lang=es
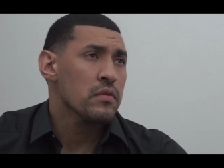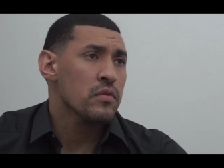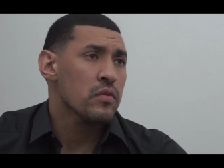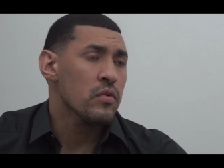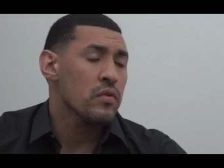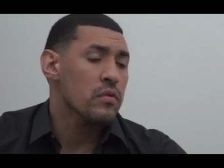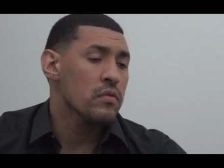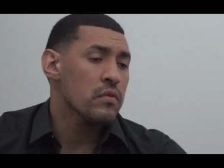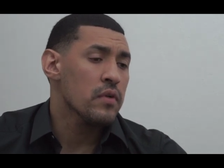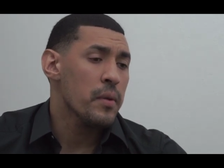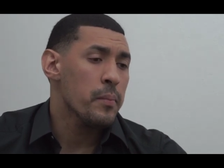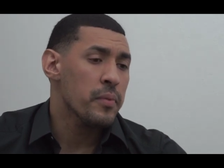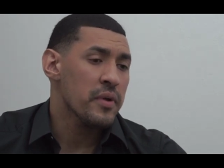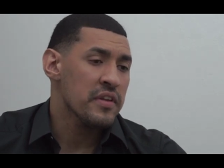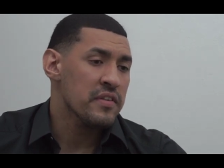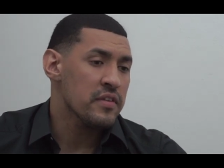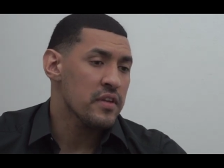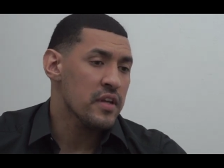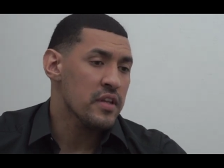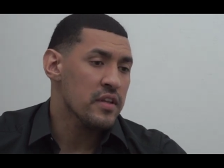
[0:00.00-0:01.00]
con el
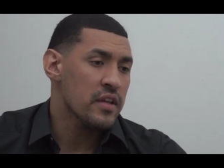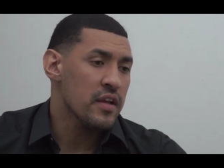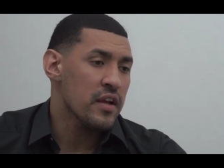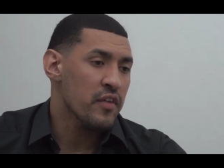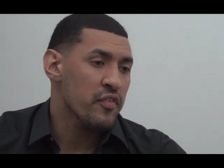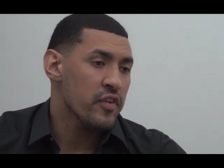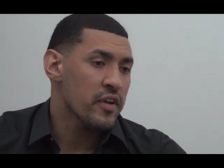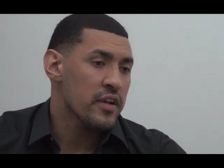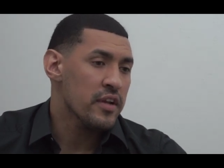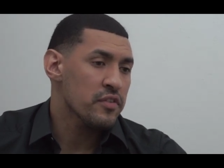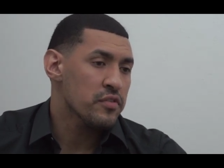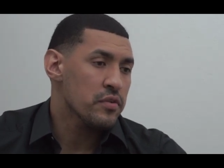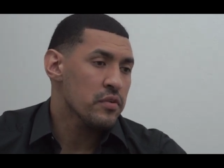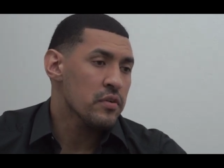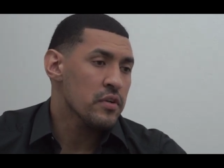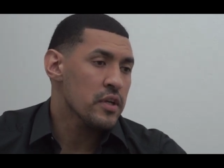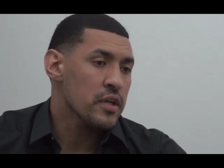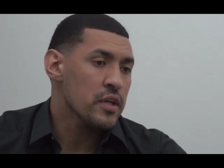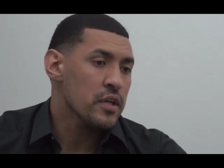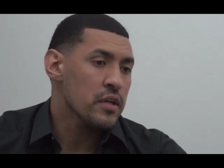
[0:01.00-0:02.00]
presidente de la
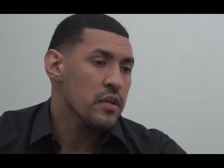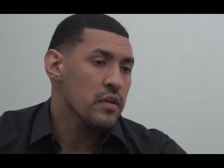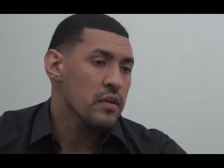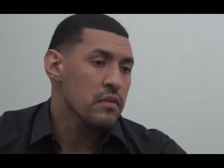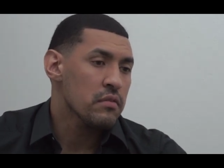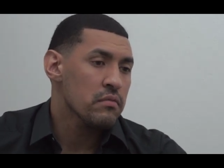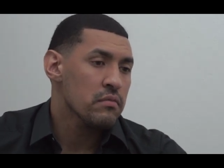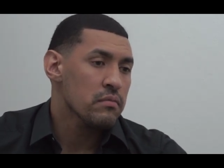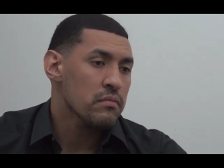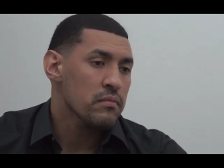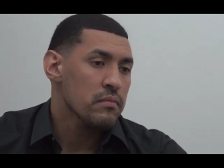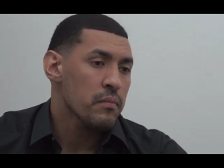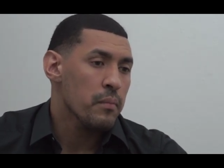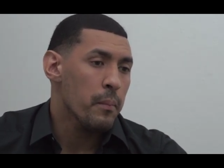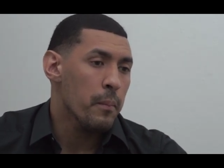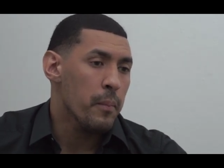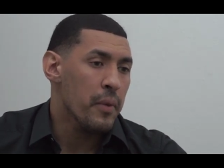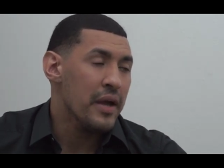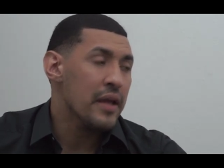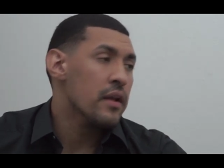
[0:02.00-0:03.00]
federación y
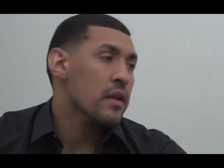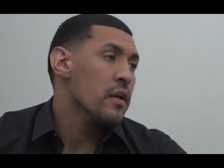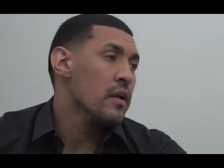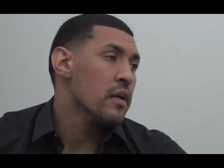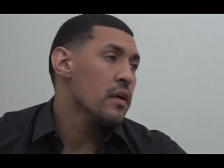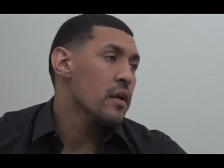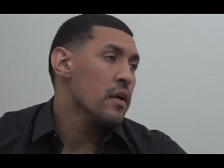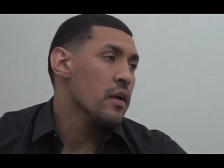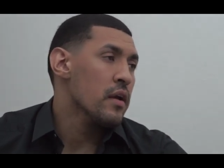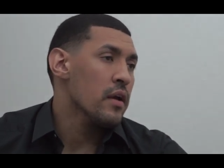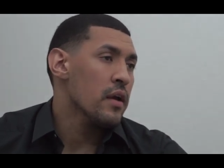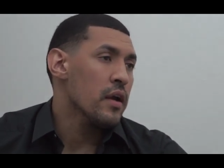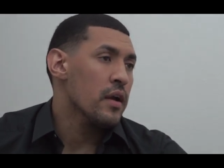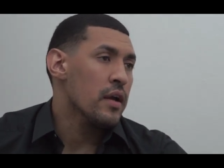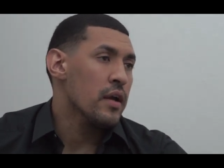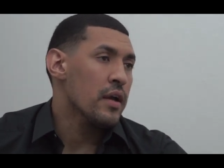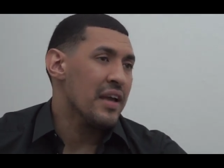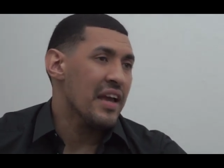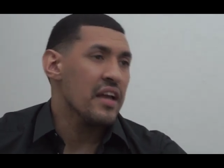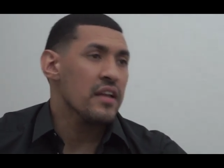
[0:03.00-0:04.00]
ver
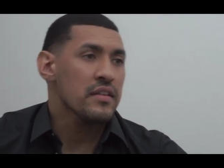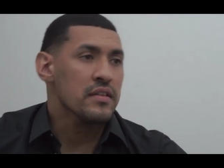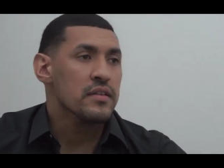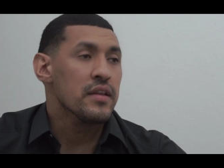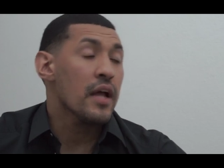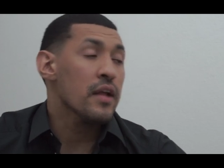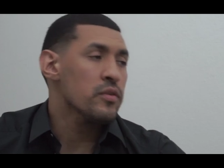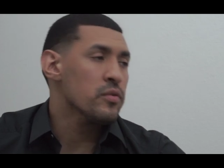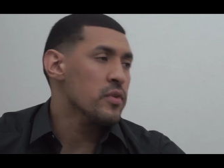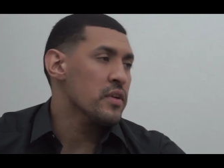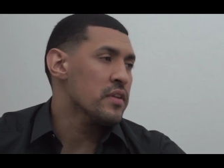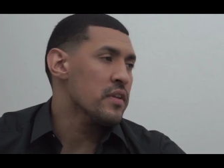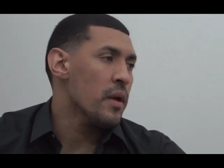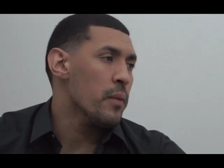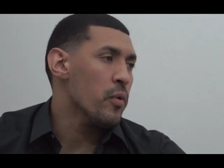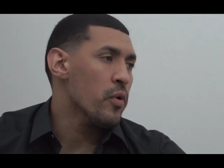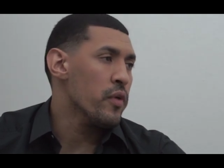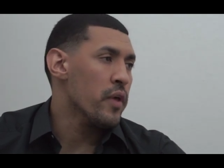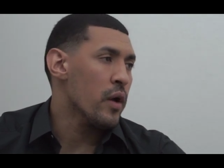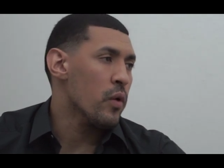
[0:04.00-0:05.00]
qué en tanto
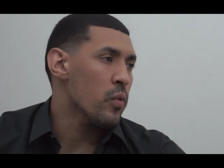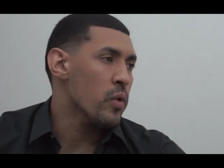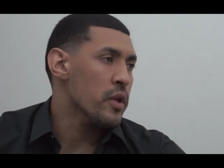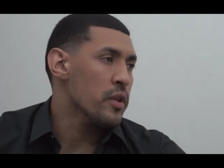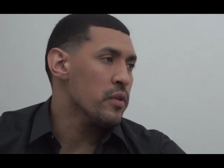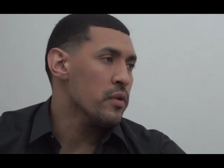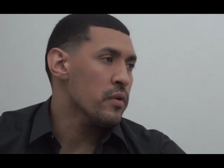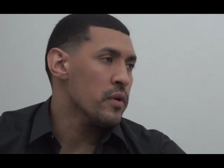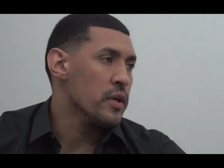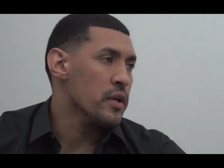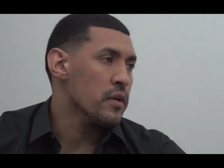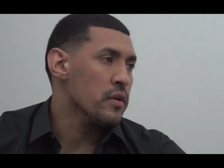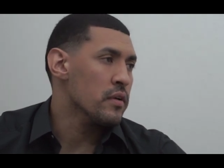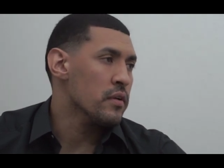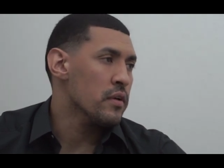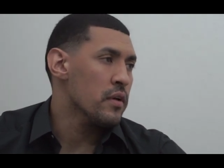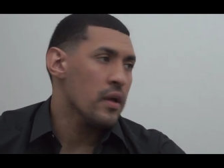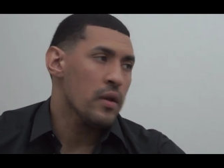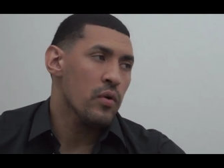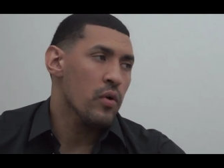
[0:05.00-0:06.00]
estamos de acuerdo en,
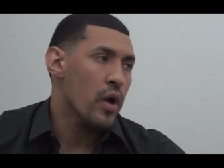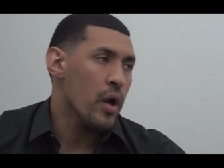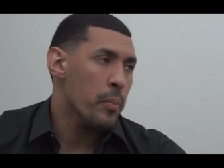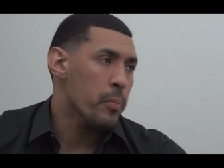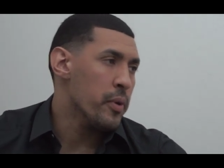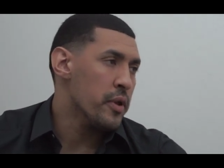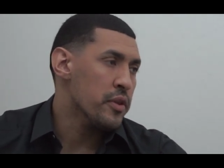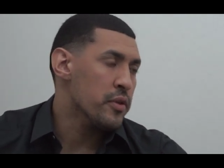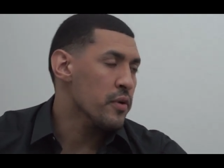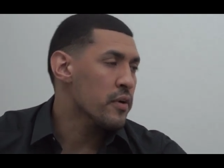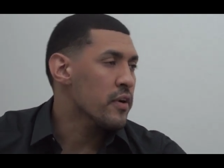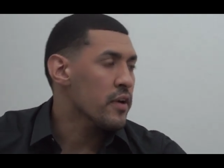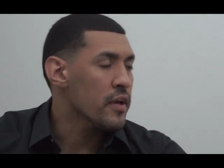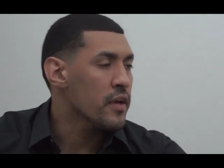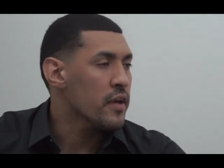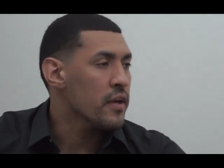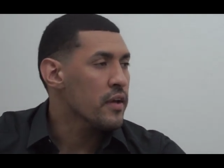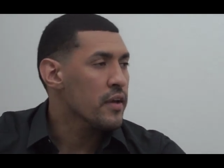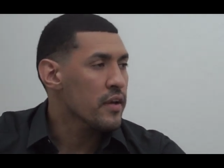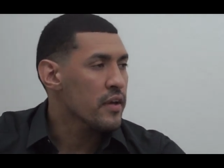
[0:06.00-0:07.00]
los aspectos
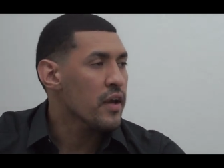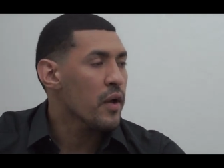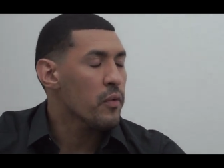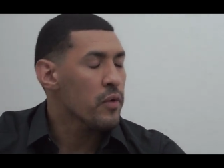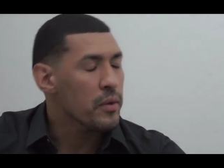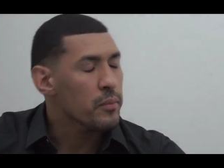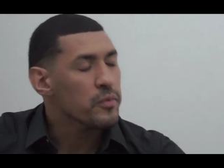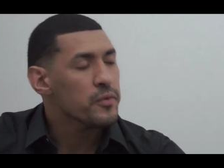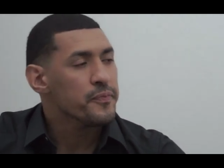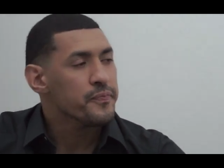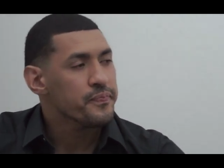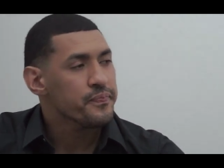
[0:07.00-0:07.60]
que, que hablemos.